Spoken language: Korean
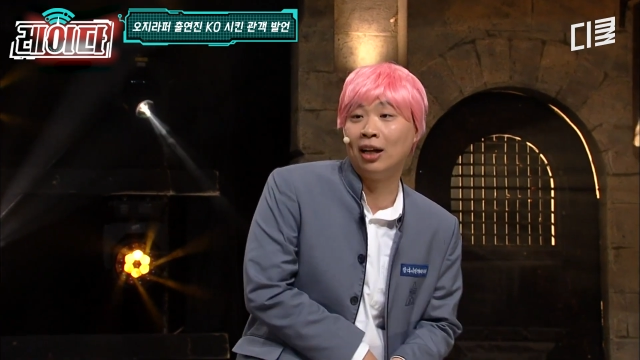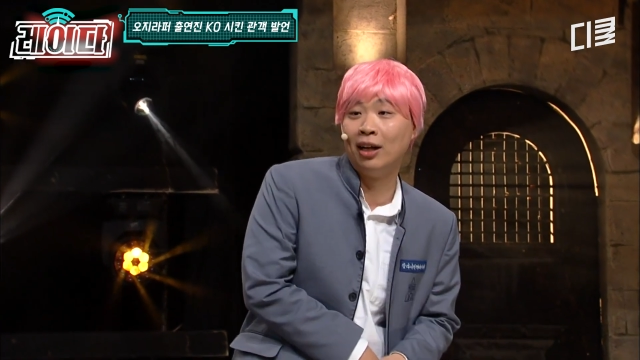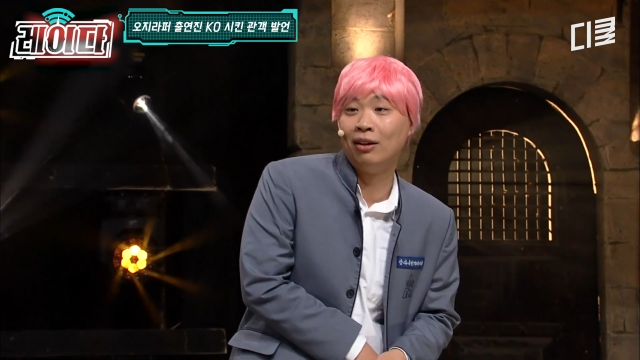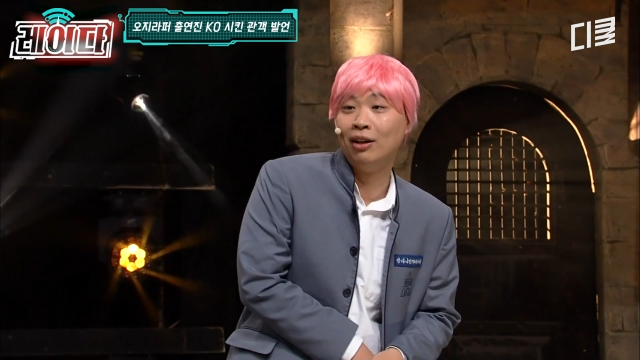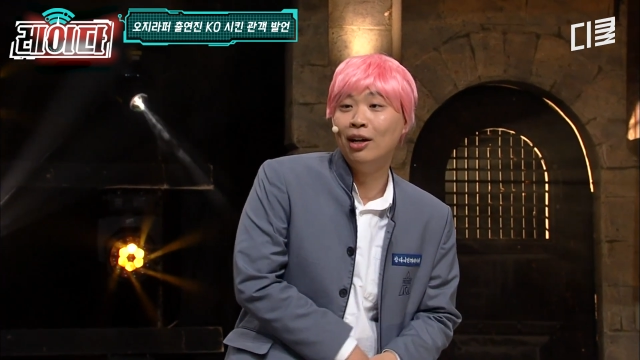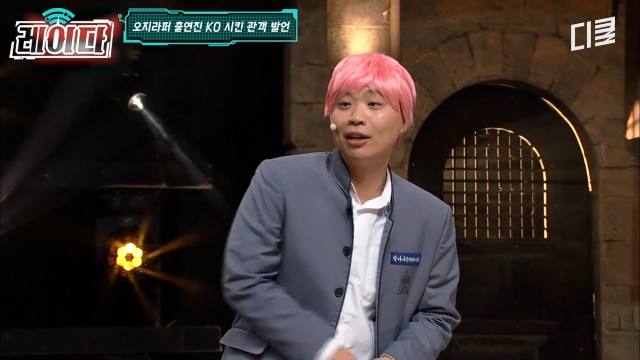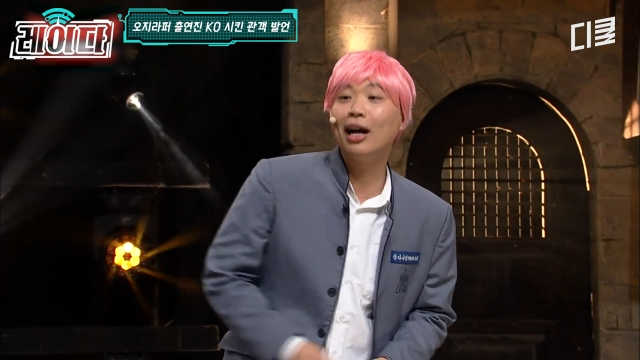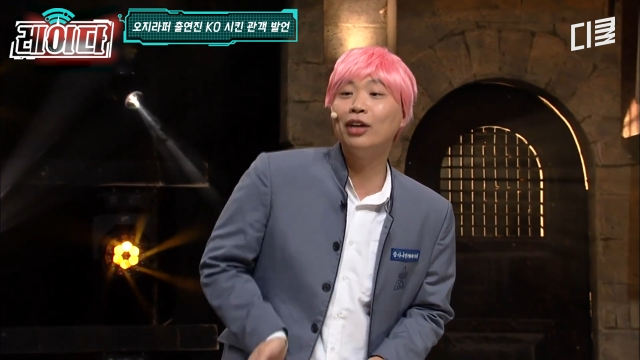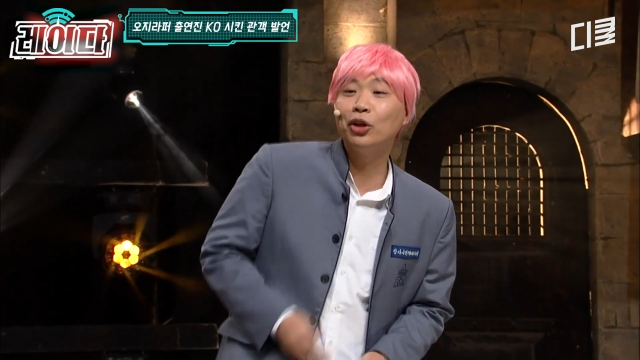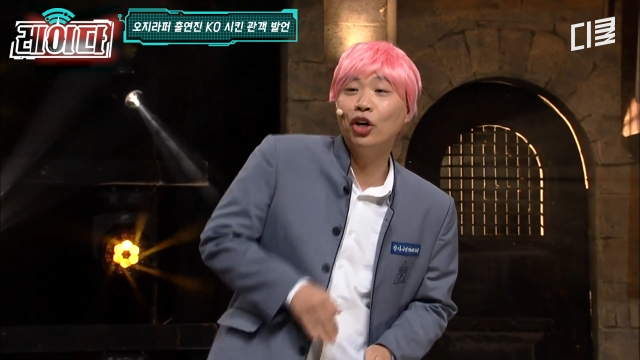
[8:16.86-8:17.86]
달아놔요.
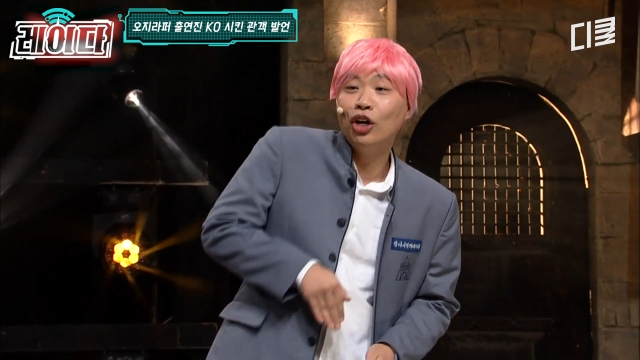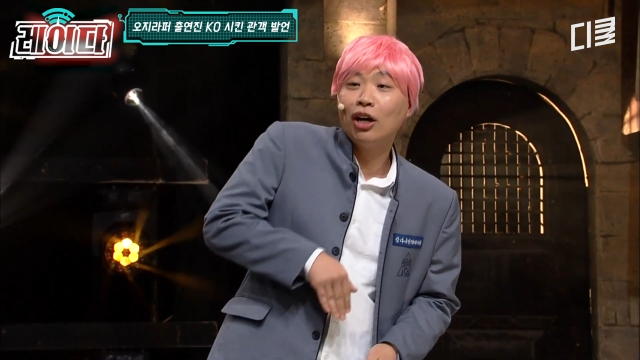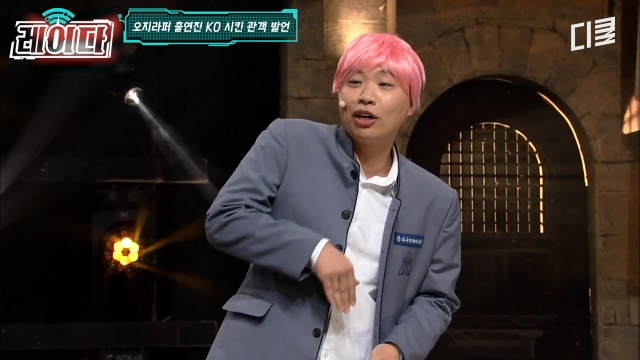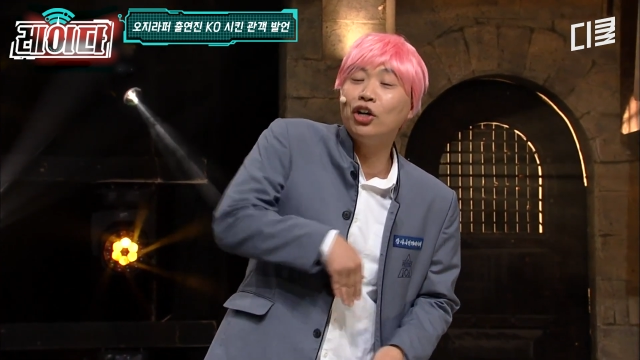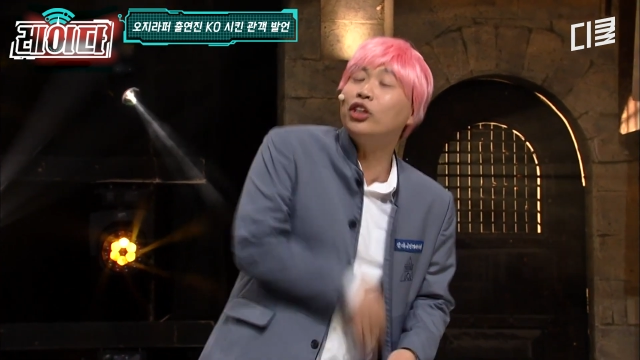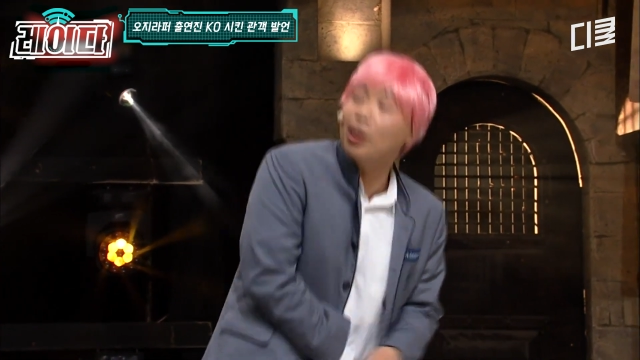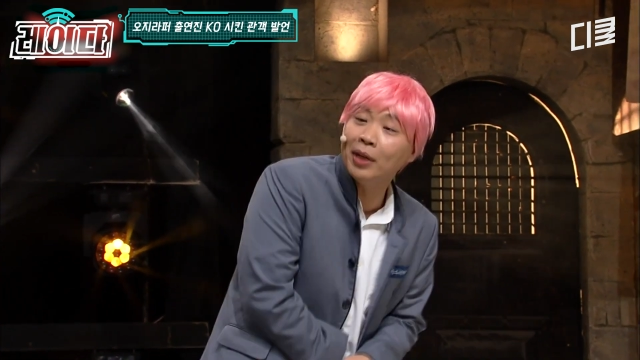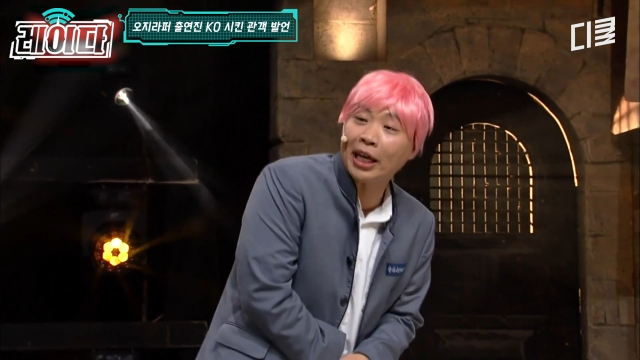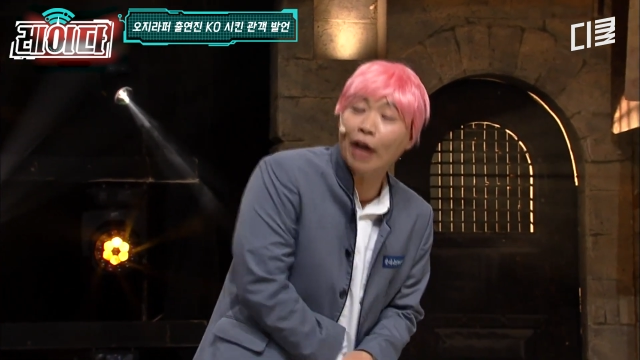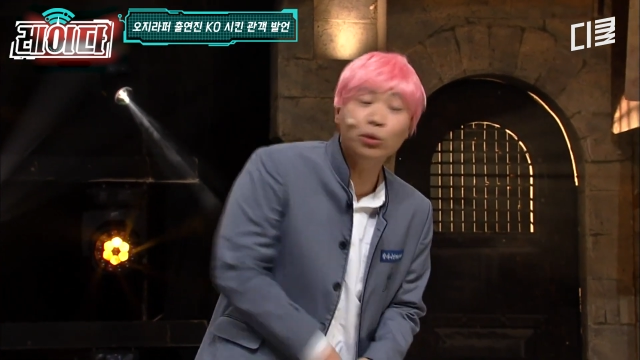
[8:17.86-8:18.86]
그래가지고 그것
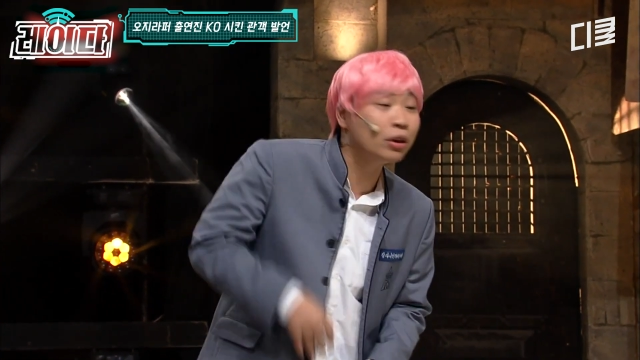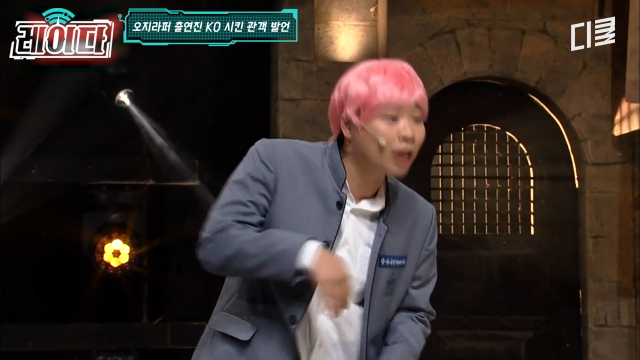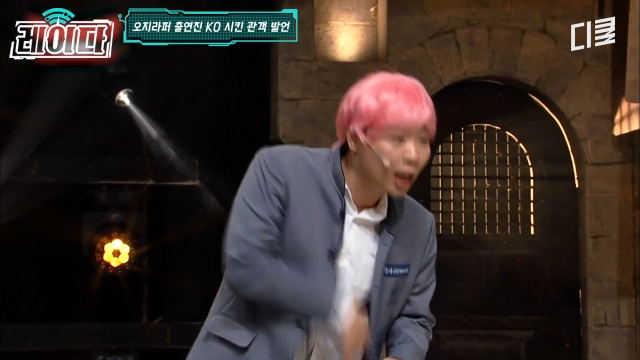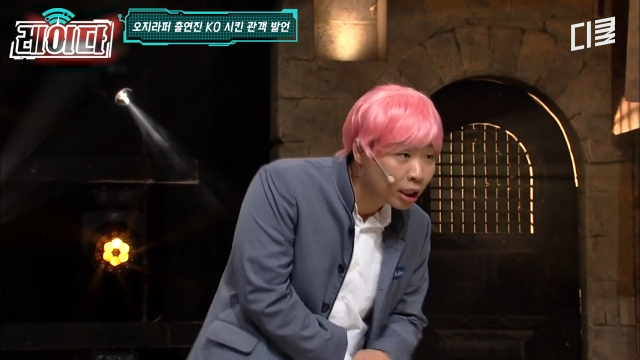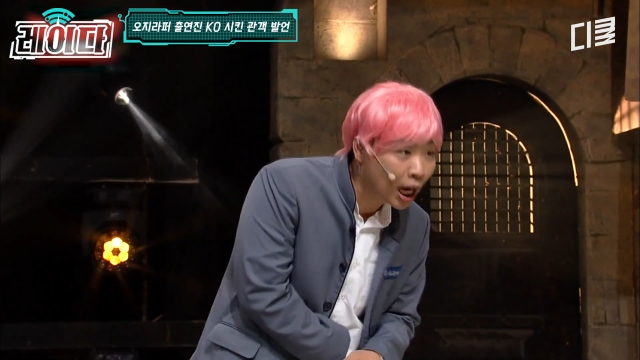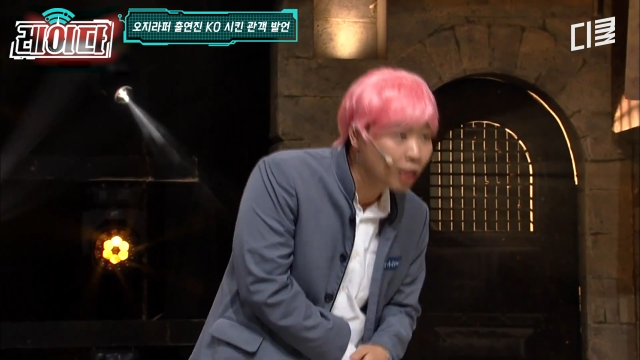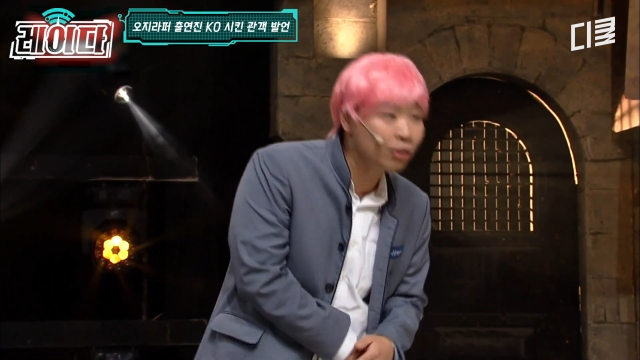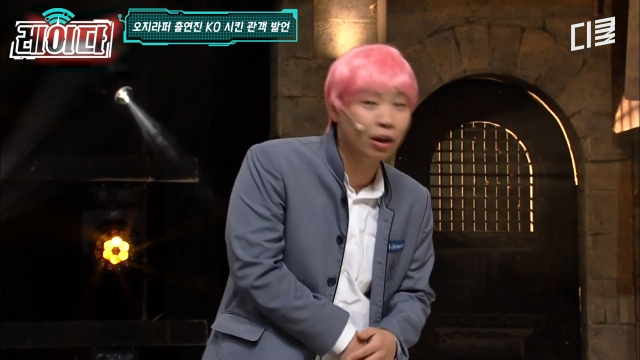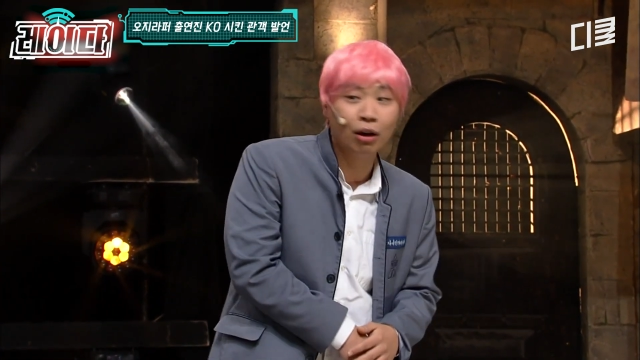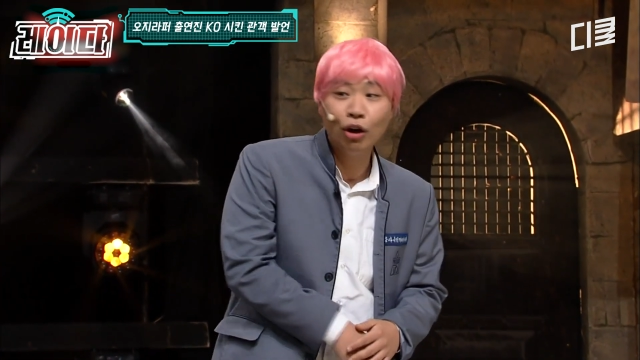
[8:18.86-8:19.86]
때문에 계속 이렇게 이렇게
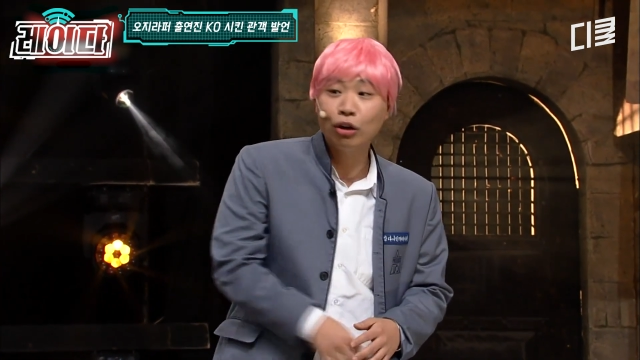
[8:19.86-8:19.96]
하는 거예요.